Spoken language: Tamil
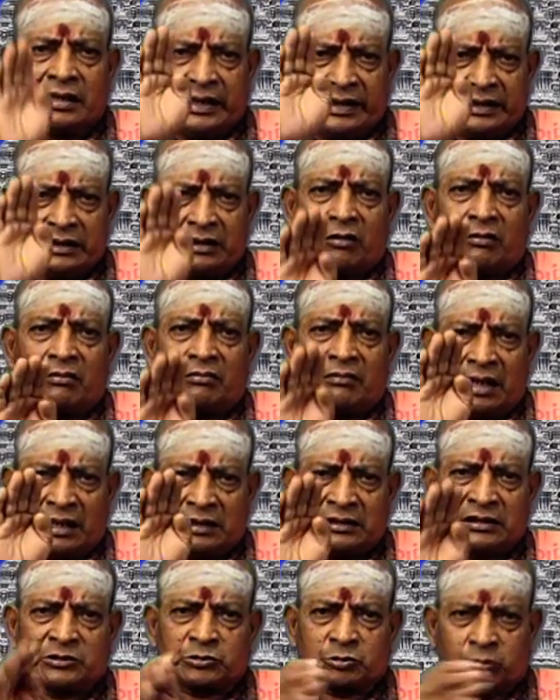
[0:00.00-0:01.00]
என்றும்
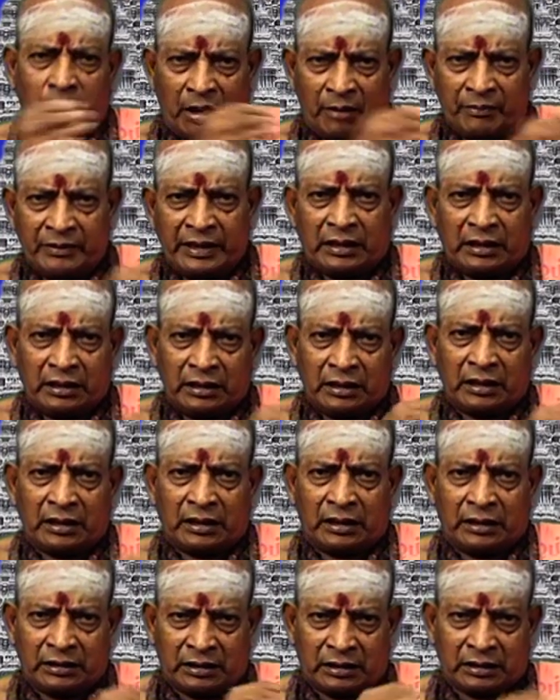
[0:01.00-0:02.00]
அந்த சுவாமிக்கு
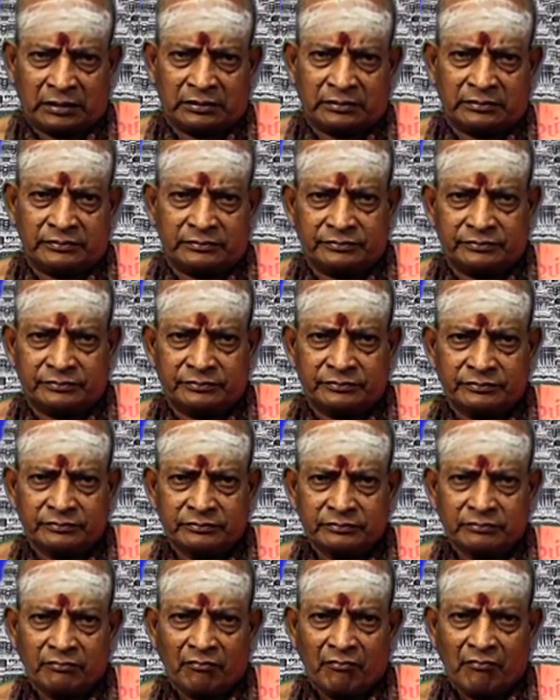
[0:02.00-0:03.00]
இருக்கின்றது
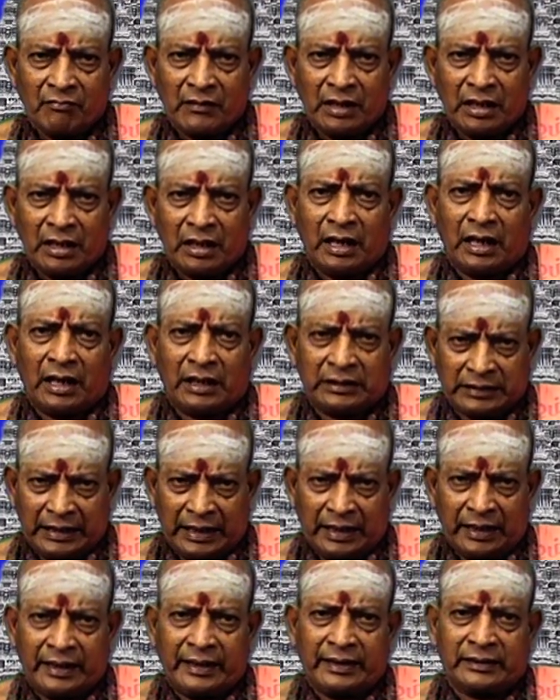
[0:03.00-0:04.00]

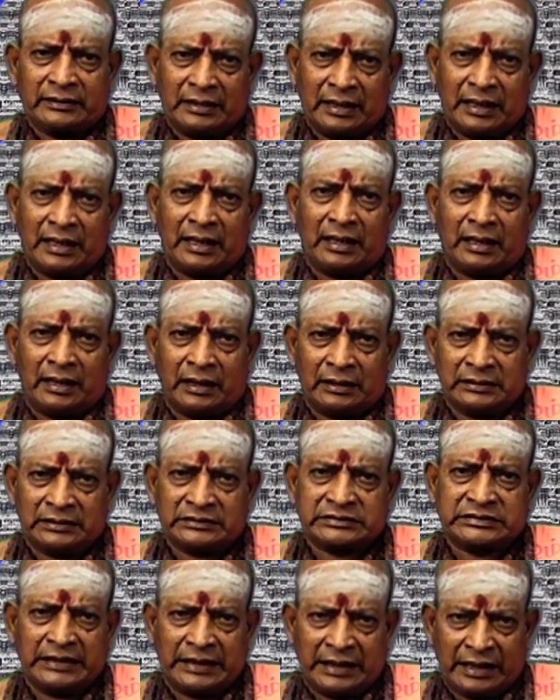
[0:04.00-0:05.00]
அதாலே தான் அந்த
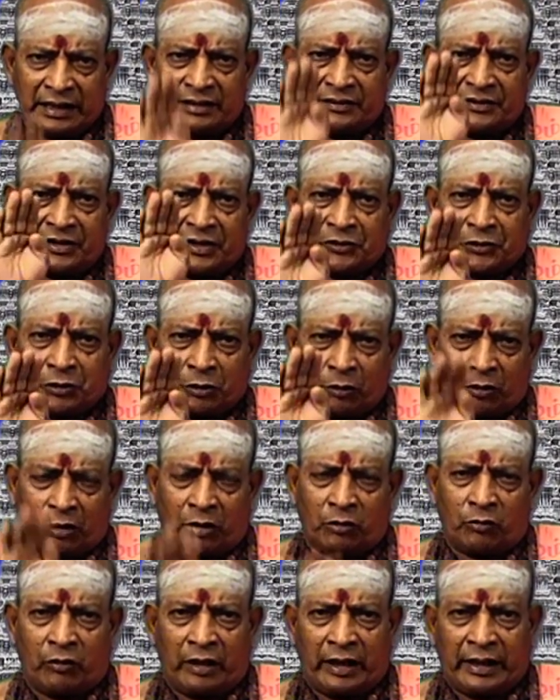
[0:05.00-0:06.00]
சிலந்தி
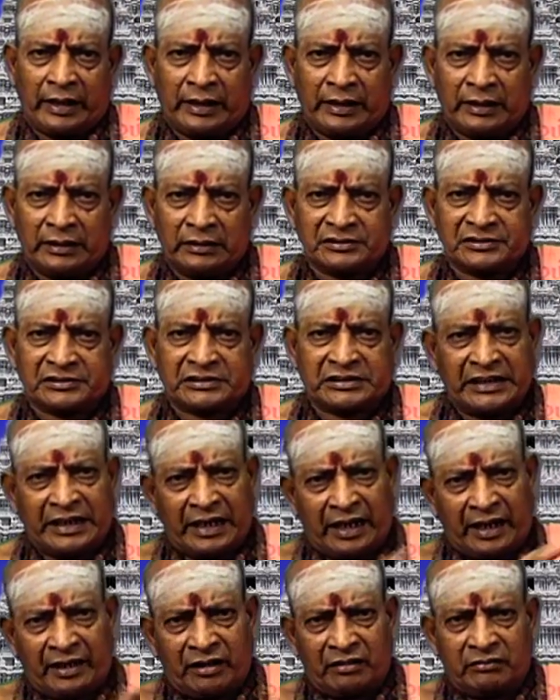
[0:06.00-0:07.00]
சோழனுடைய
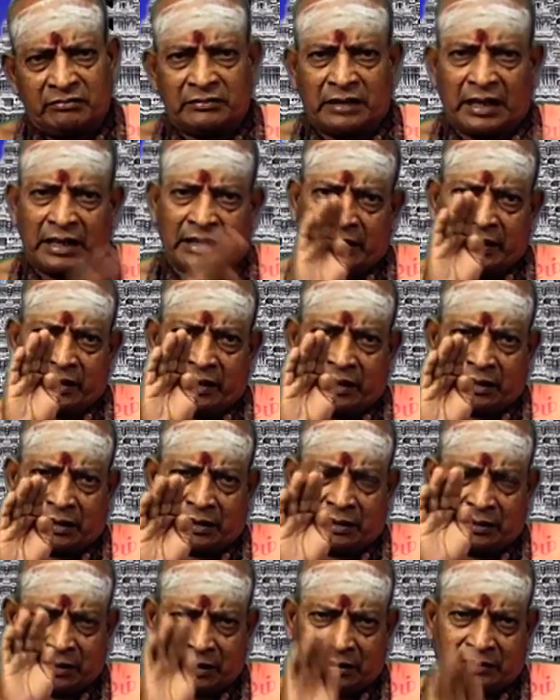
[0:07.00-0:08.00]
சிலையும் அங்கு
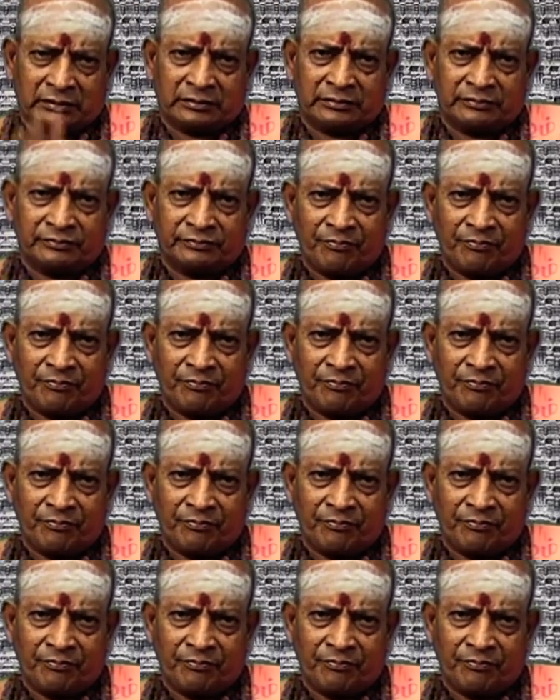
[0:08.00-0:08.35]
இருக்கின்றது